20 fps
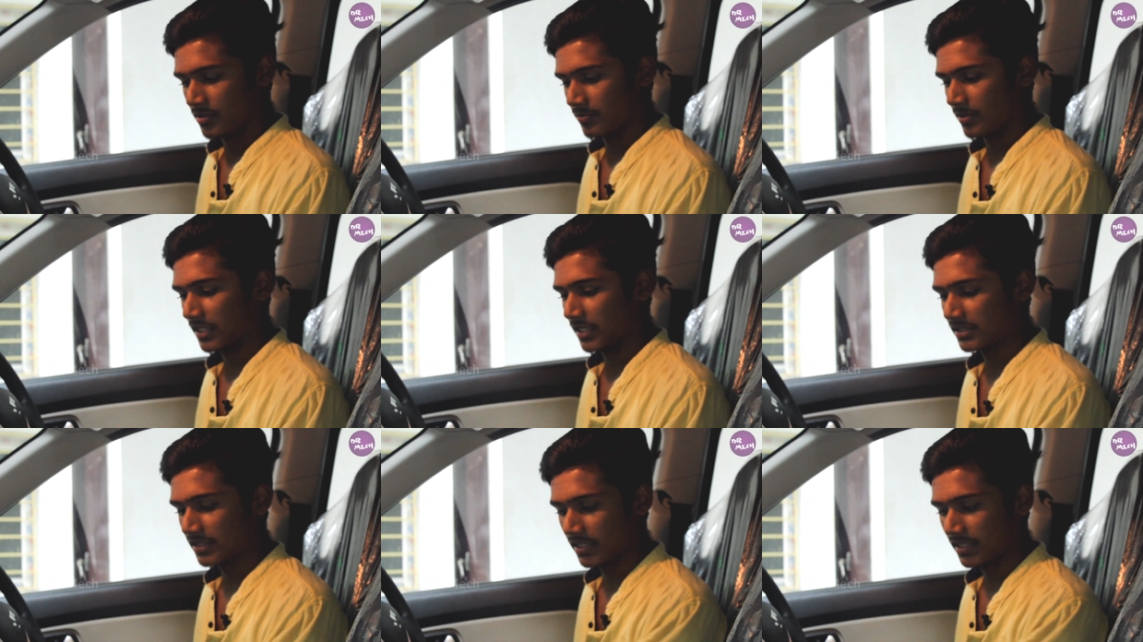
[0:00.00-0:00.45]

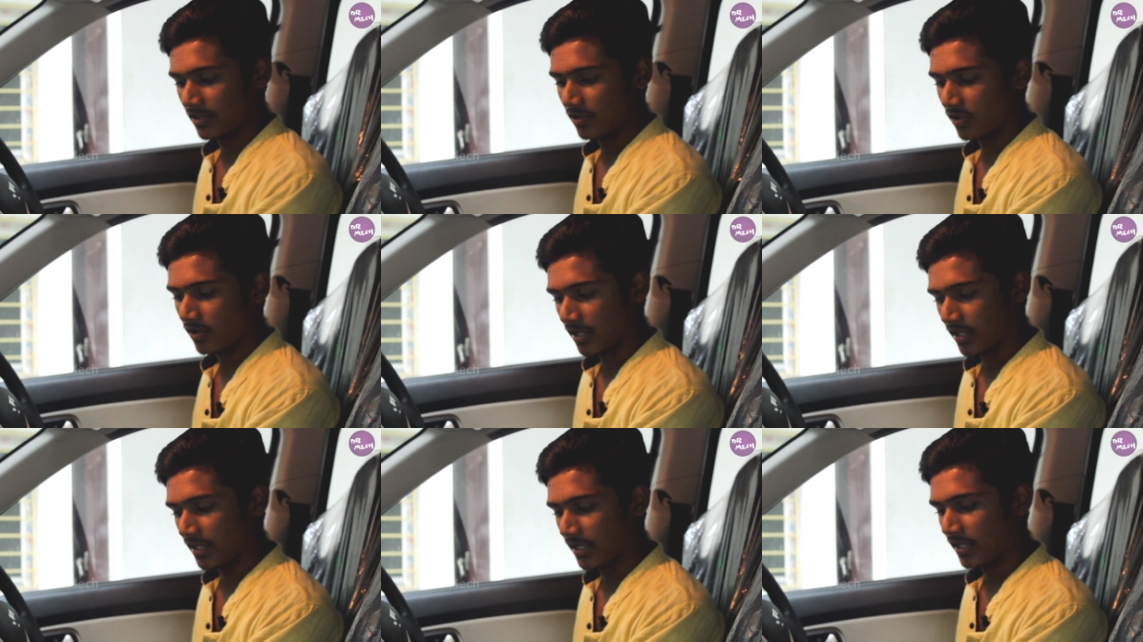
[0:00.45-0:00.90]
ப்ளஸ்
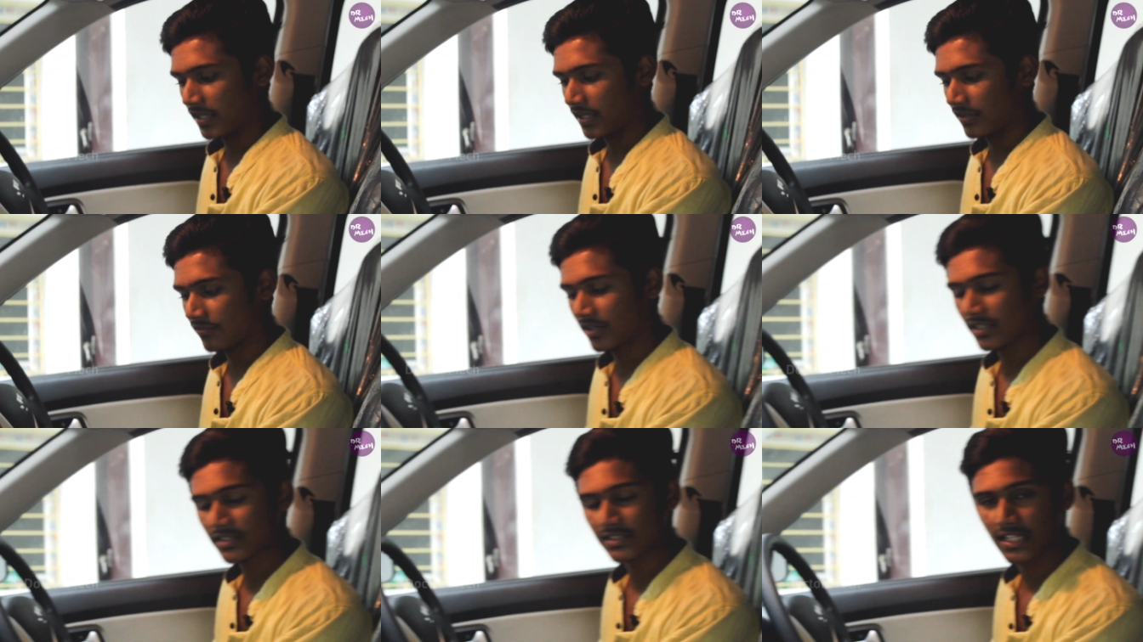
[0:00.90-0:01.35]
இதோட
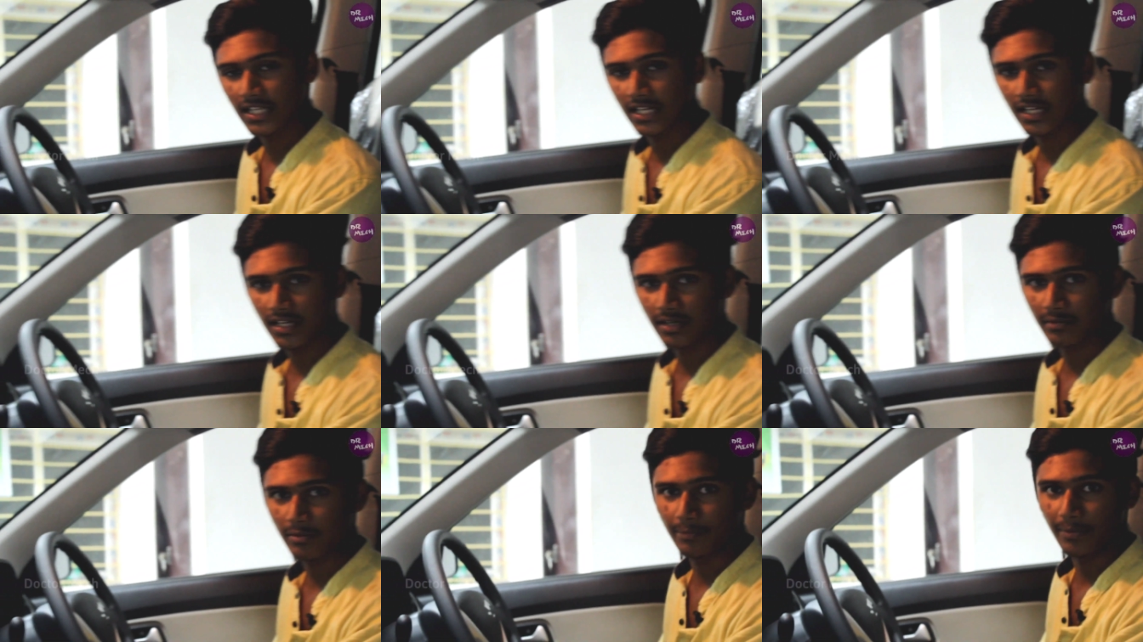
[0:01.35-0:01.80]
ரிவர்ஸ்
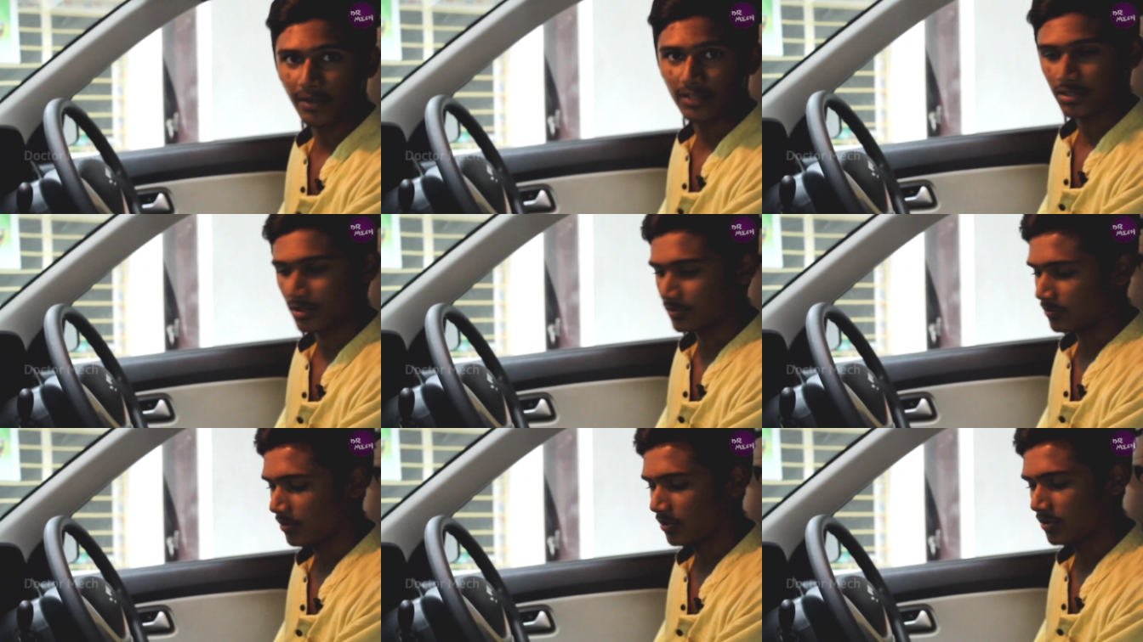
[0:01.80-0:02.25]
கியரில் நம்ம
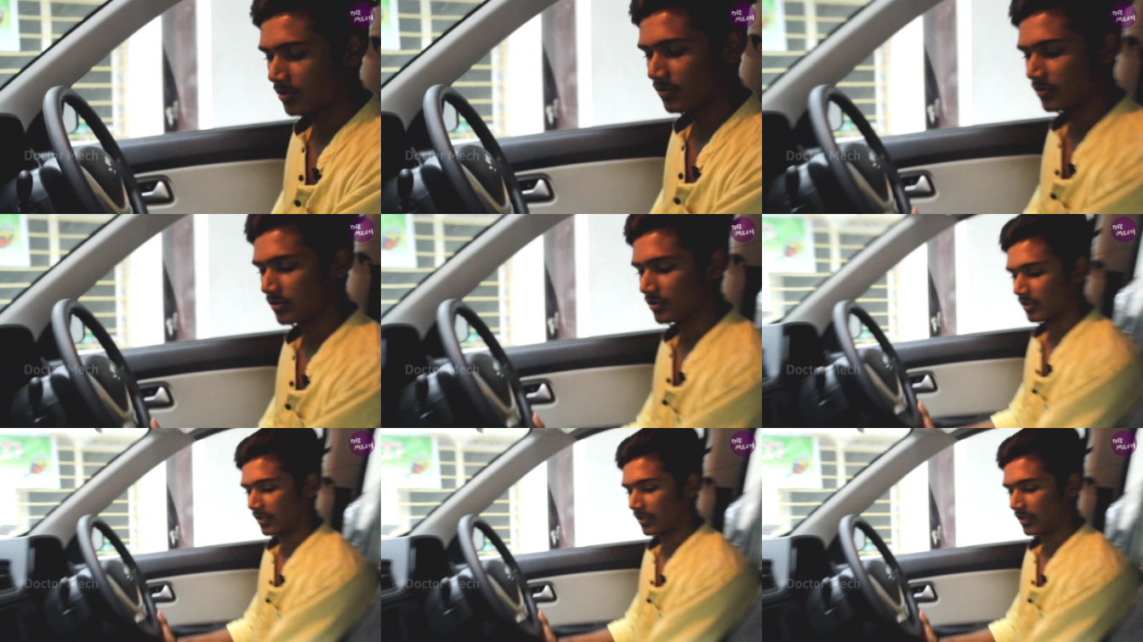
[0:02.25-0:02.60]
பார்த்துருப்போம்